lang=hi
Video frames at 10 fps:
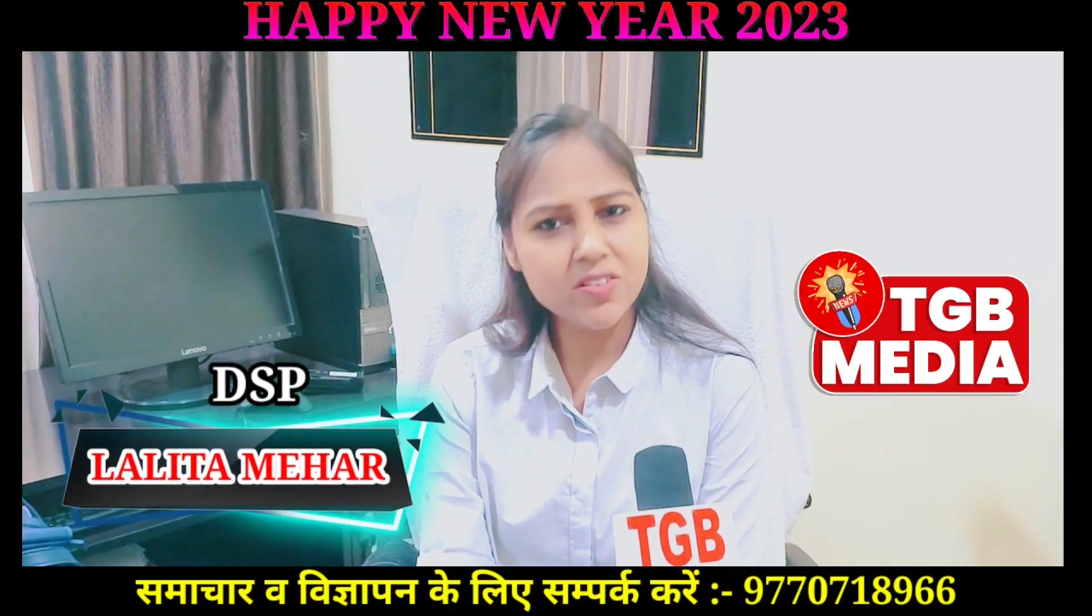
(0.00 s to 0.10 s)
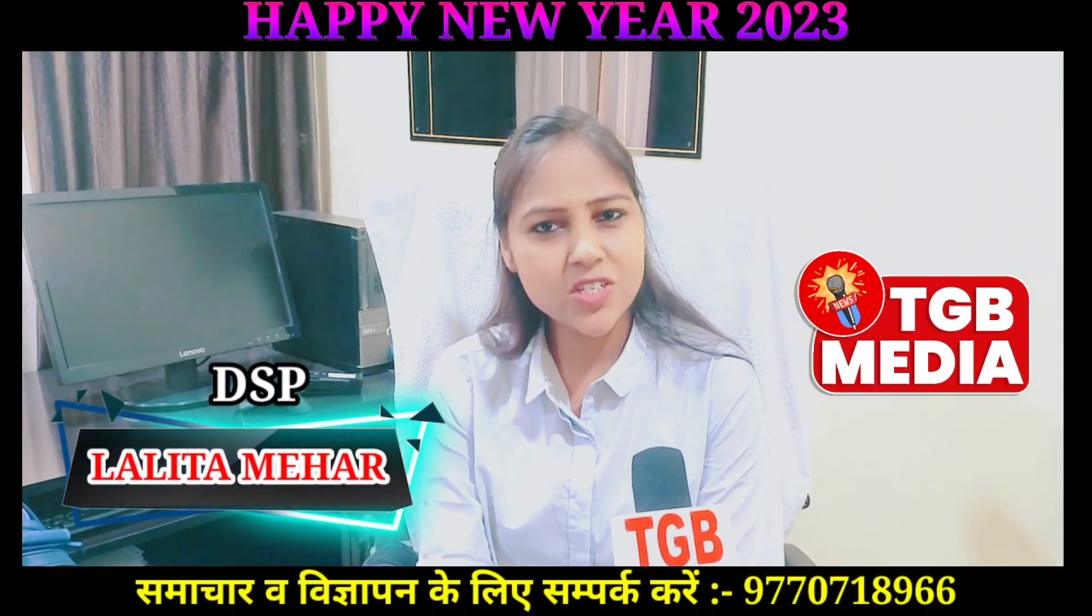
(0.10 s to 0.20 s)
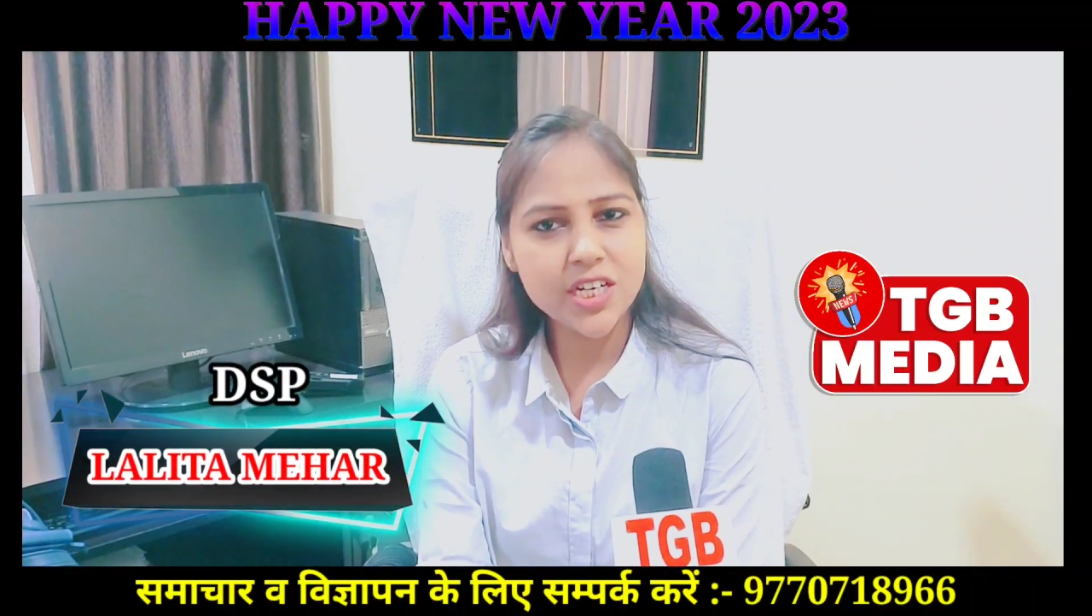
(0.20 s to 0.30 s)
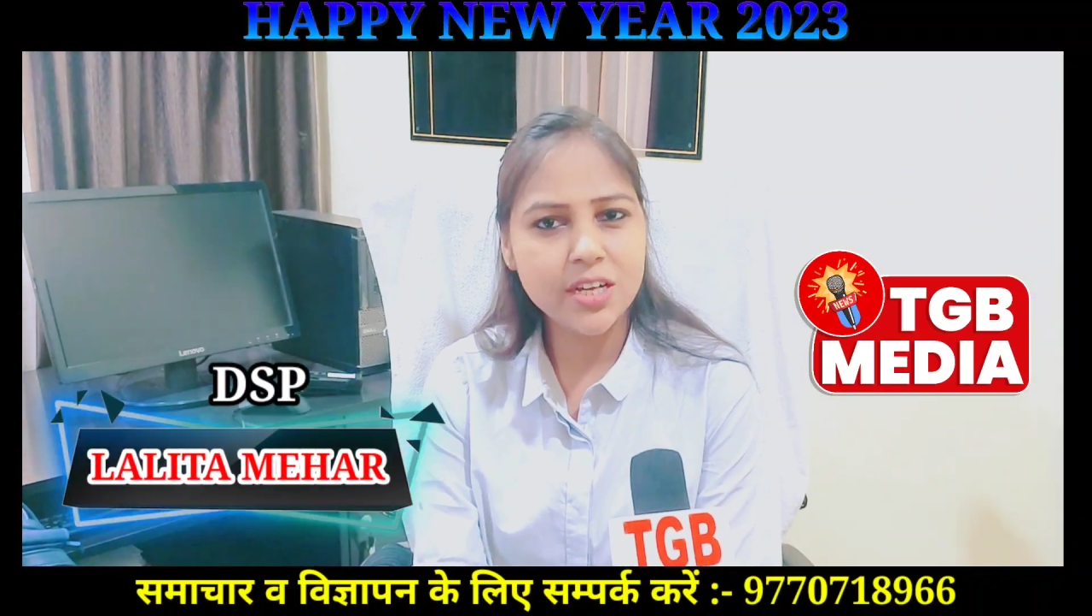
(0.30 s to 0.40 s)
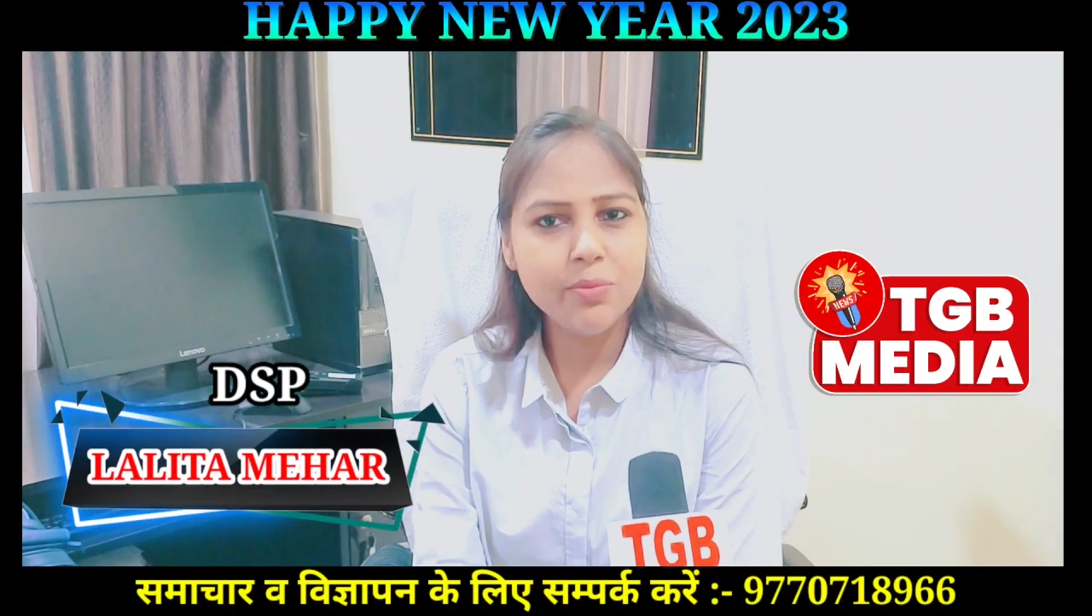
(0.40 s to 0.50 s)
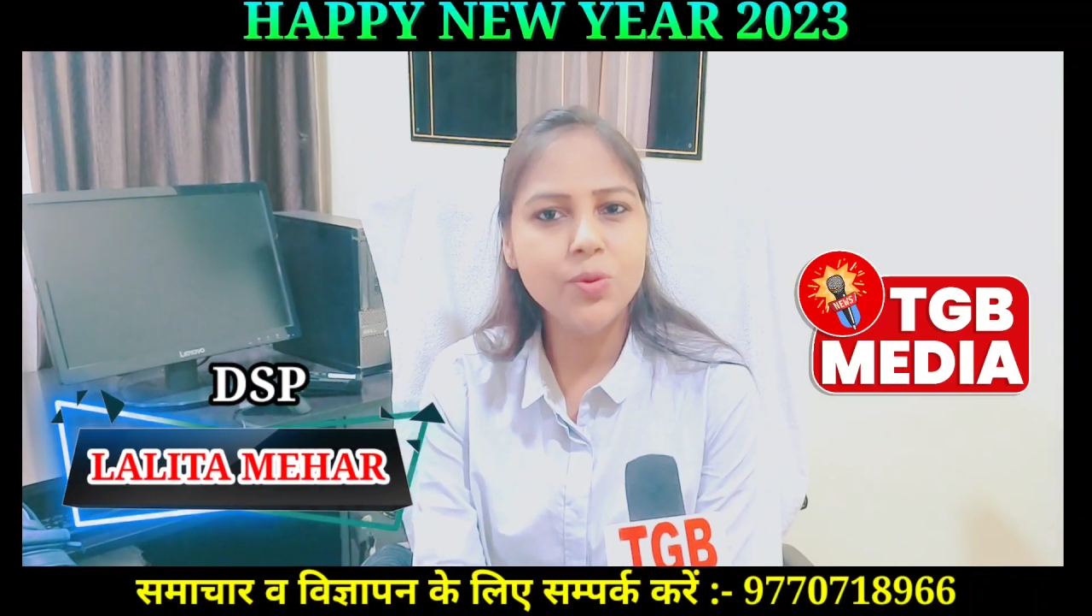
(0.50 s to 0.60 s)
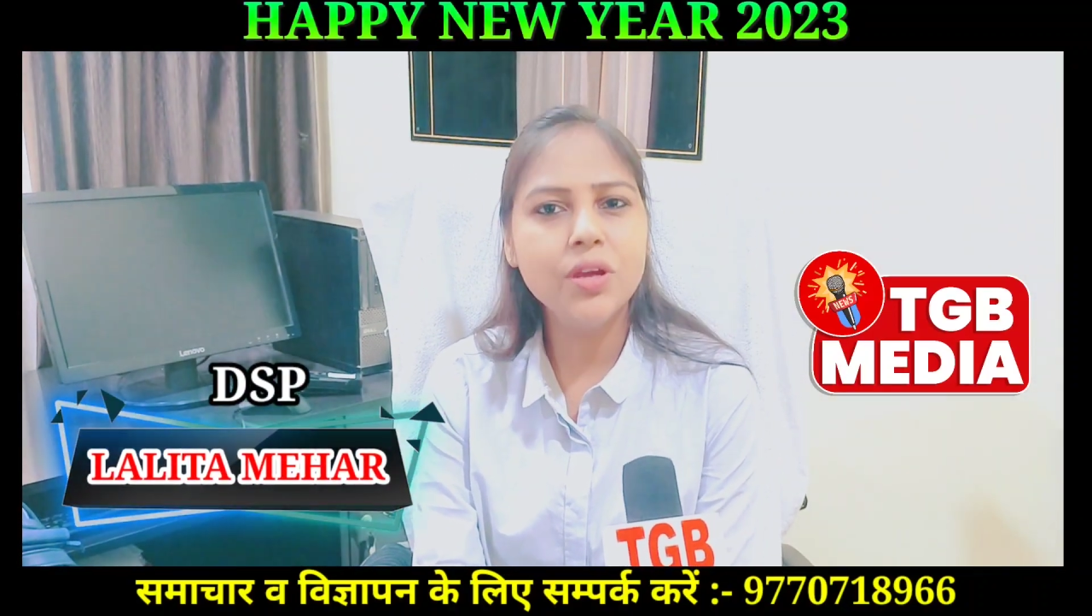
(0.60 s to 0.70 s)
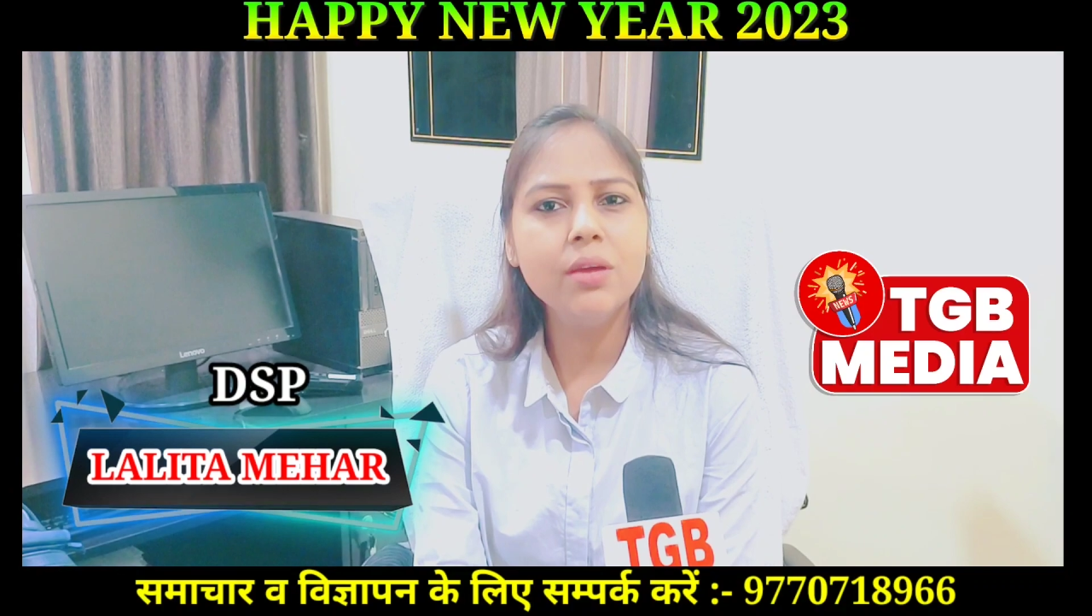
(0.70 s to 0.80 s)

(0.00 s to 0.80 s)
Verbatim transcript: आईसीएडब्ल्यू